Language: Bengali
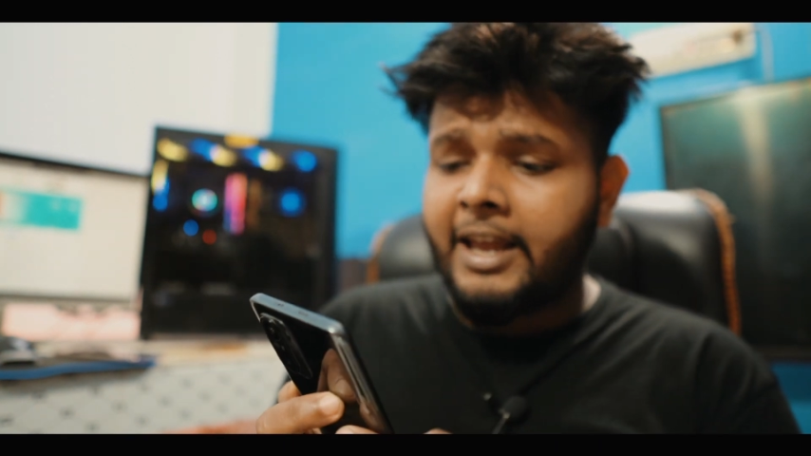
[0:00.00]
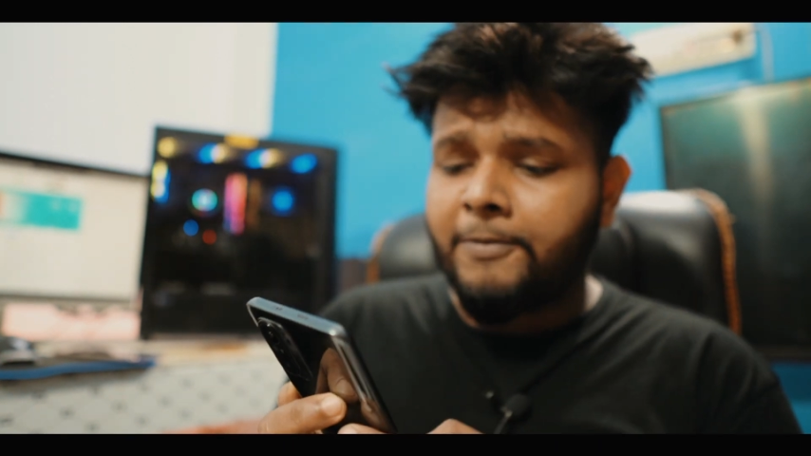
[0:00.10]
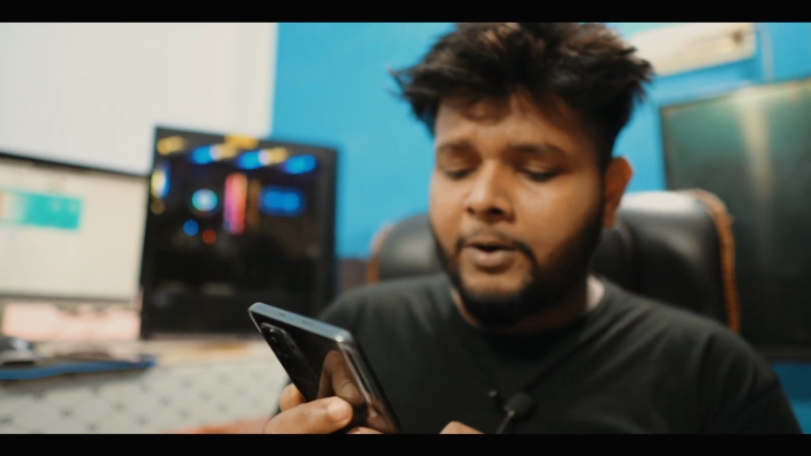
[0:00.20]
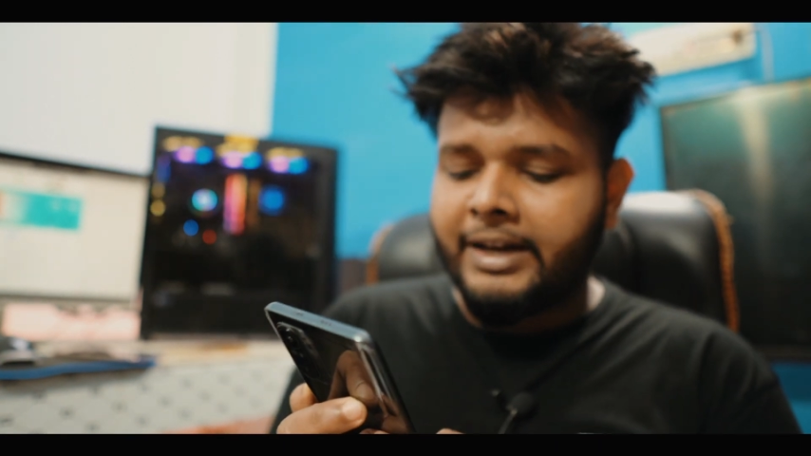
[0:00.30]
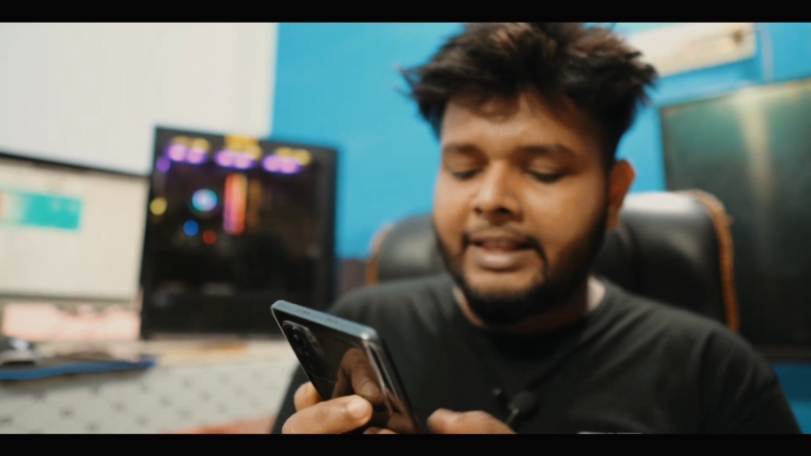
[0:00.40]
এই
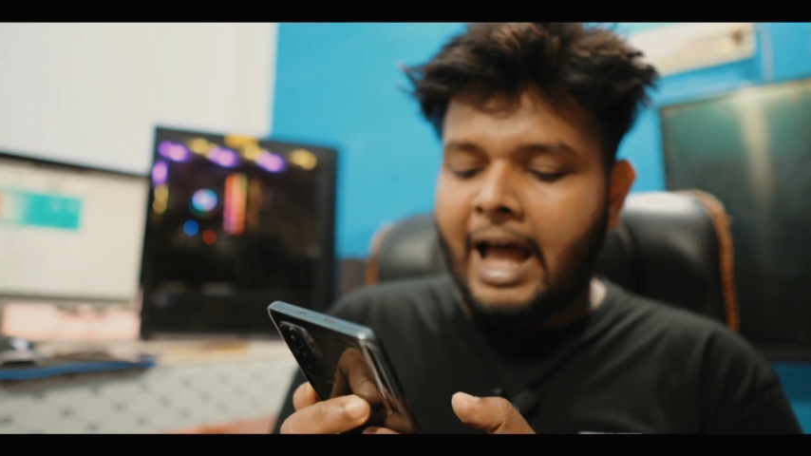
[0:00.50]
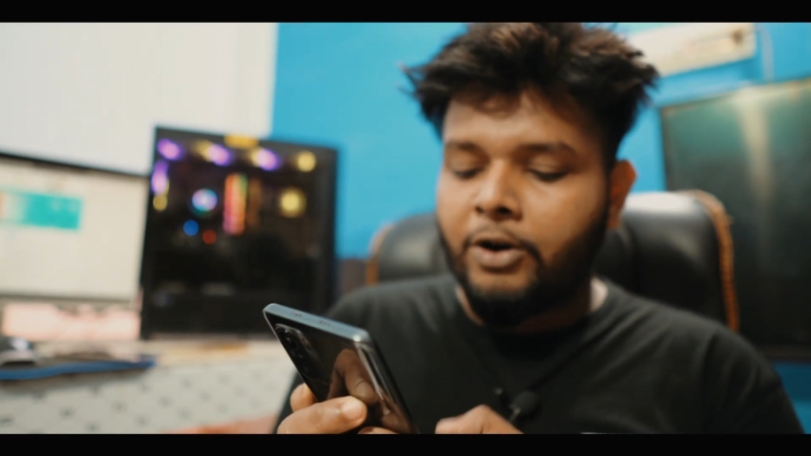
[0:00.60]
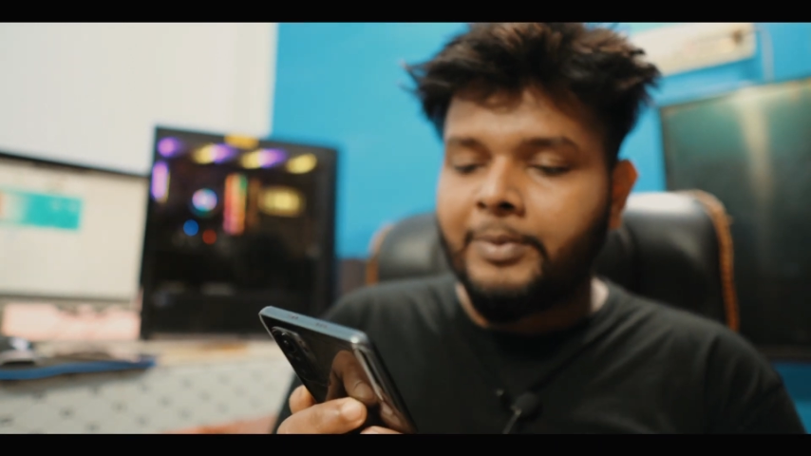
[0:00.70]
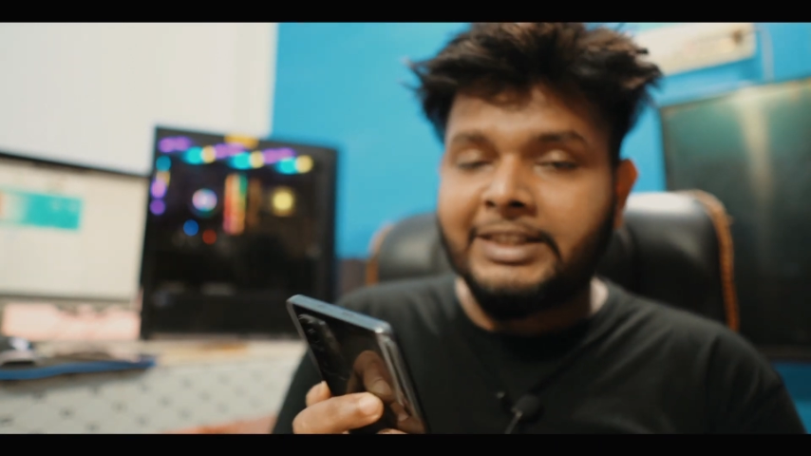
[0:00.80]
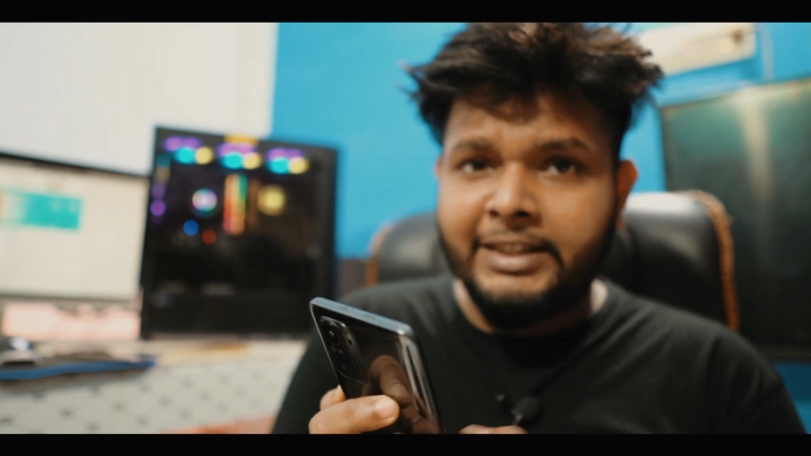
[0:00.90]
ফোনটিতে
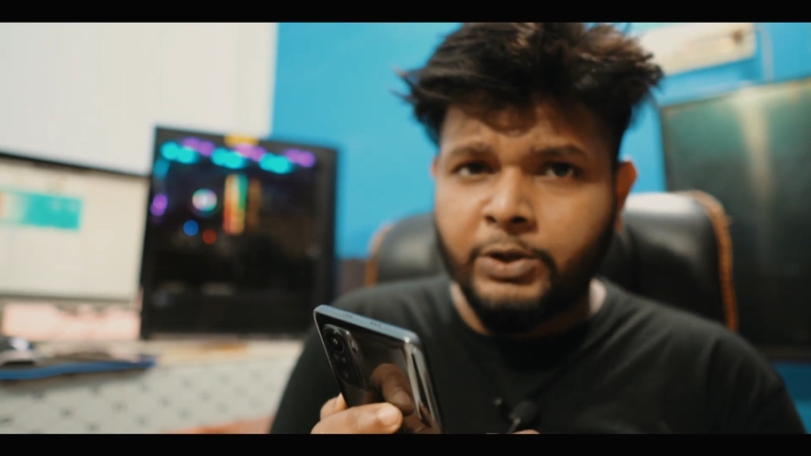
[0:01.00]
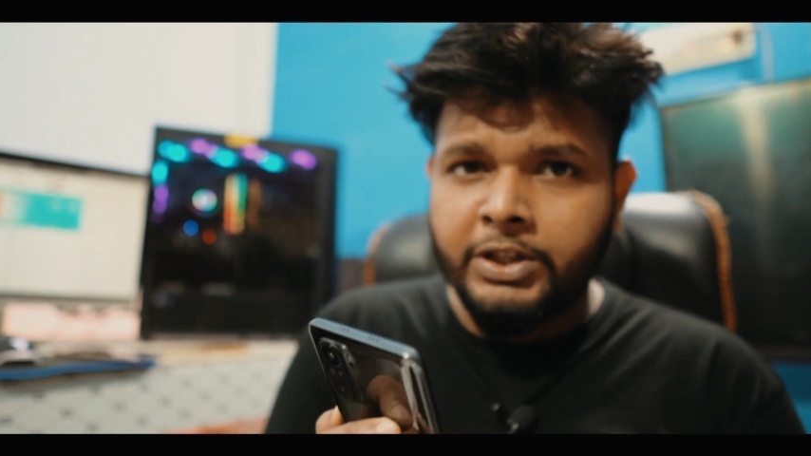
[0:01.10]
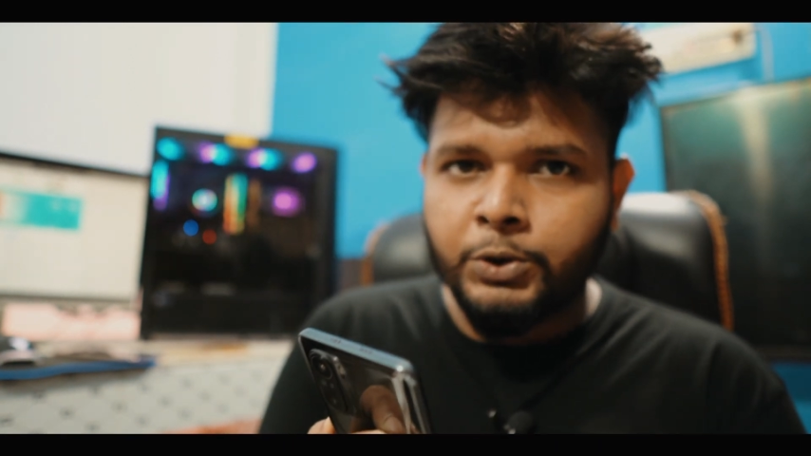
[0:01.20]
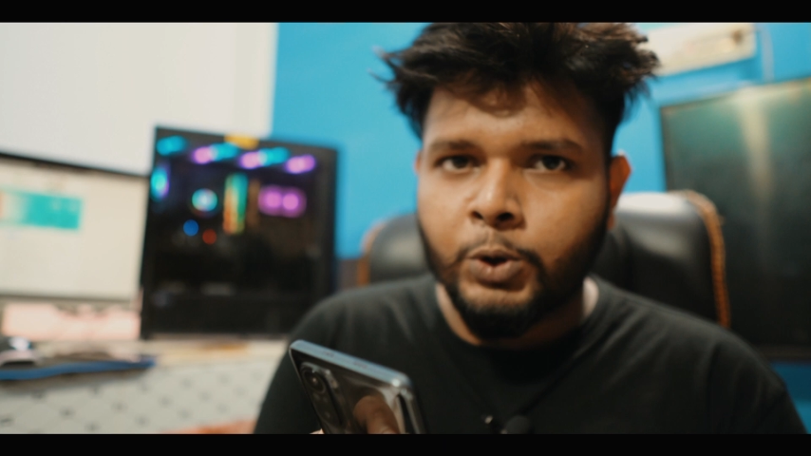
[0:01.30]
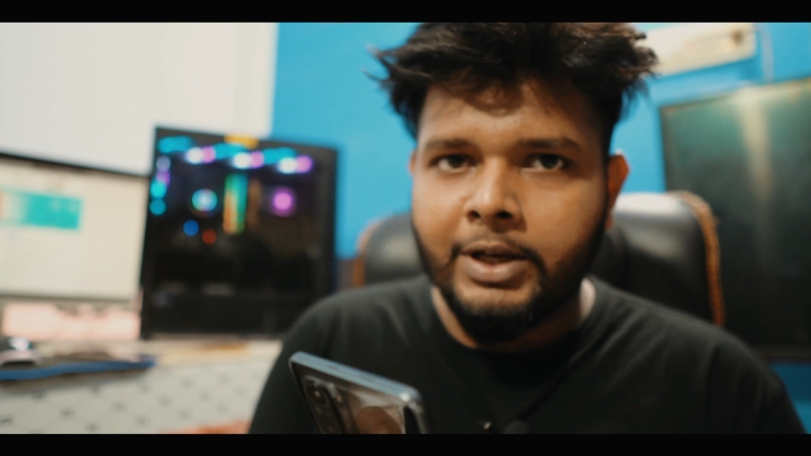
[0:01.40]
আরো বেশ কিছু
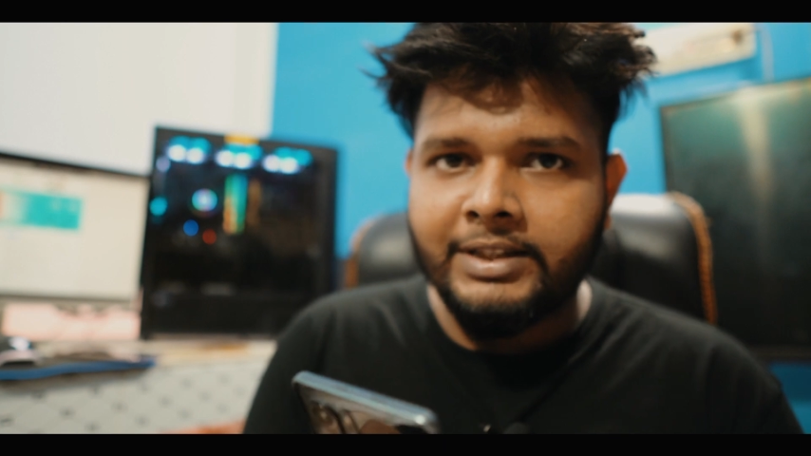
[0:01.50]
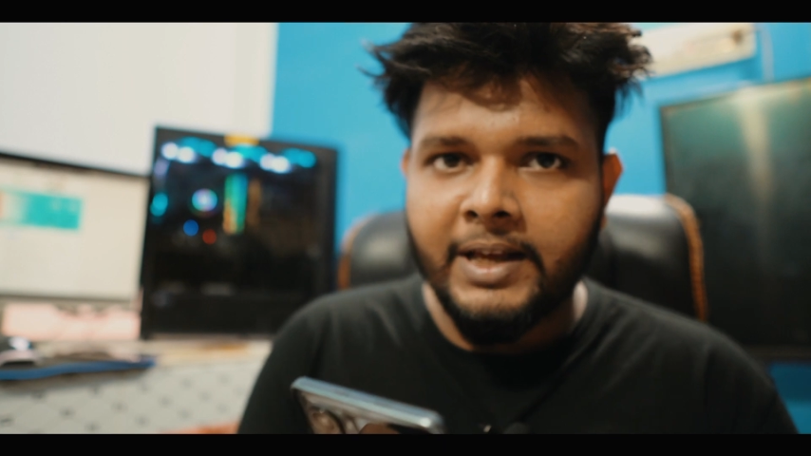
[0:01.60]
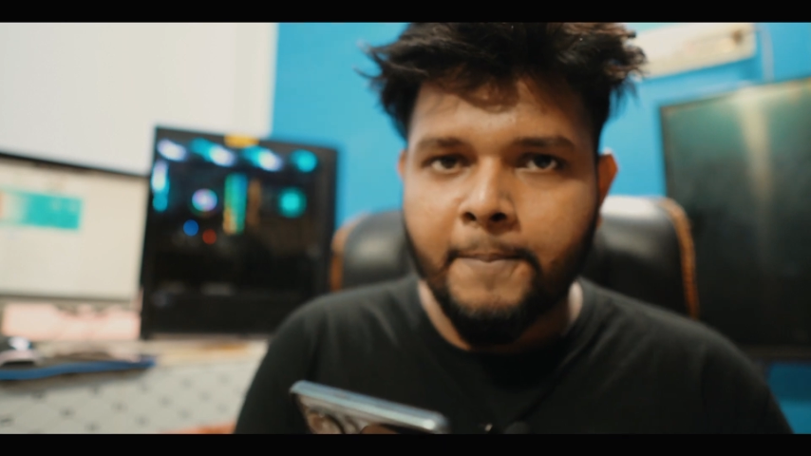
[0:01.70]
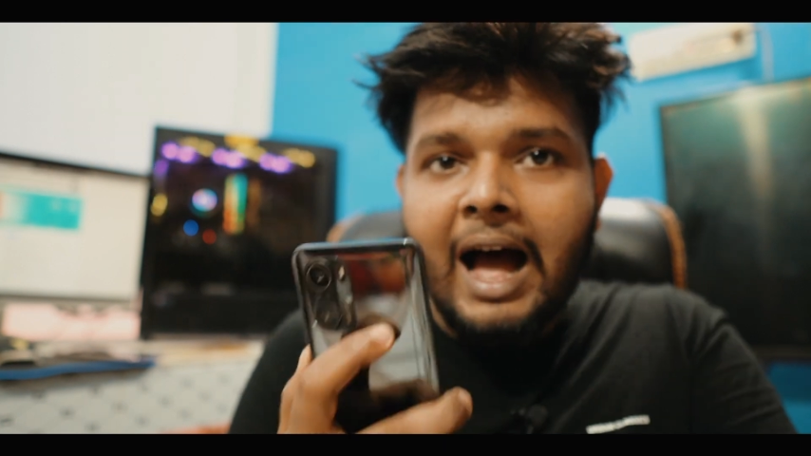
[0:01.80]
ইস্যু রয়েছে